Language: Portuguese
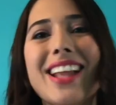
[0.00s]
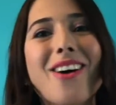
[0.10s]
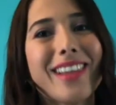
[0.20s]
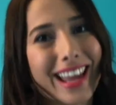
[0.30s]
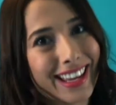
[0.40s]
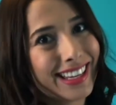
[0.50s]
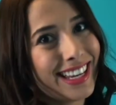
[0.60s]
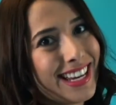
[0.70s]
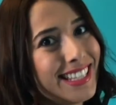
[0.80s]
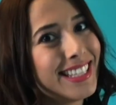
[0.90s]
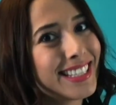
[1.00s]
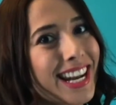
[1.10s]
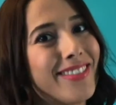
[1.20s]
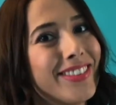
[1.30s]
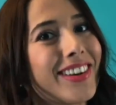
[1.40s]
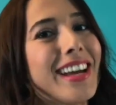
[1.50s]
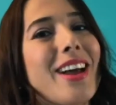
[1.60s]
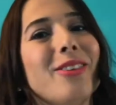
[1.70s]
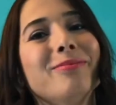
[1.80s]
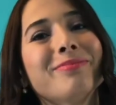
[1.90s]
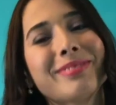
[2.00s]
dá um like aqui e se inscreve no canal.